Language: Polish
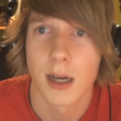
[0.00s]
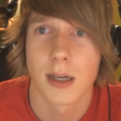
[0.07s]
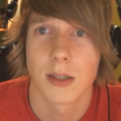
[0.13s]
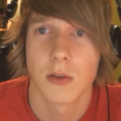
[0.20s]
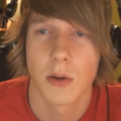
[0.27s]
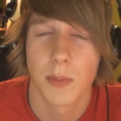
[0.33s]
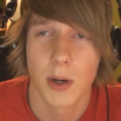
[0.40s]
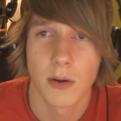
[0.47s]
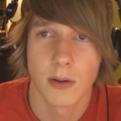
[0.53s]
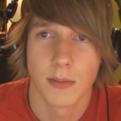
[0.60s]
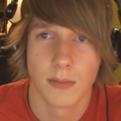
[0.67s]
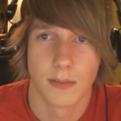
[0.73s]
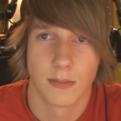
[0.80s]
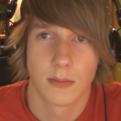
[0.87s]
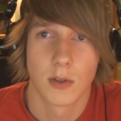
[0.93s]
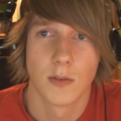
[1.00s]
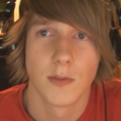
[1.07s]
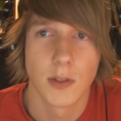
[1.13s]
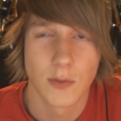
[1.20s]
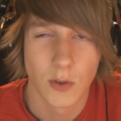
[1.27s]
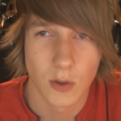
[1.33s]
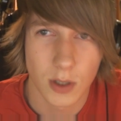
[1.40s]
Tak, złapałem tą
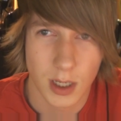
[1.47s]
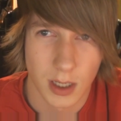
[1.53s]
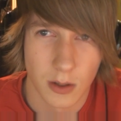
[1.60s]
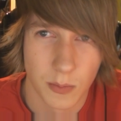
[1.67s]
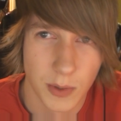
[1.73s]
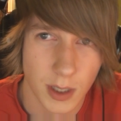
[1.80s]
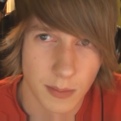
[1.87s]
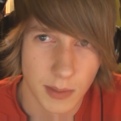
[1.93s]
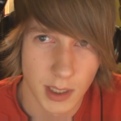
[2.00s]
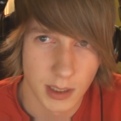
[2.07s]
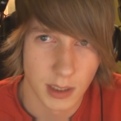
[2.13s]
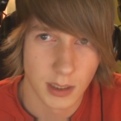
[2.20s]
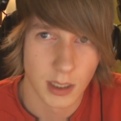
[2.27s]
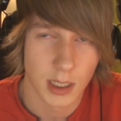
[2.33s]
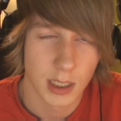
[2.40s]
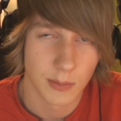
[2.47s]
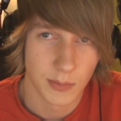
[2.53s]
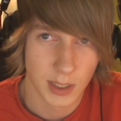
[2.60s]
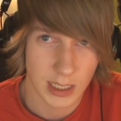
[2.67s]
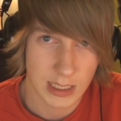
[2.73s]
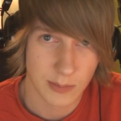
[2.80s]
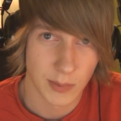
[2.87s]
wiewiórkę, robiłem na niej
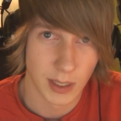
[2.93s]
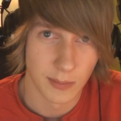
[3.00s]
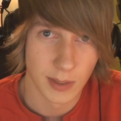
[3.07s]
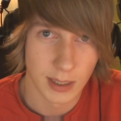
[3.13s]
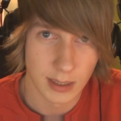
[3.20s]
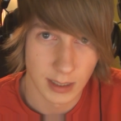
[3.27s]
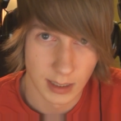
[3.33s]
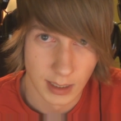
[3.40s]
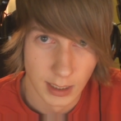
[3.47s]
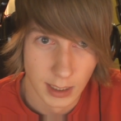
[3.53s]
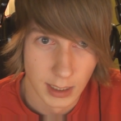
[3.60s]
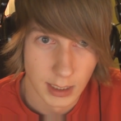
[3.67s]
niechybne eksperymenty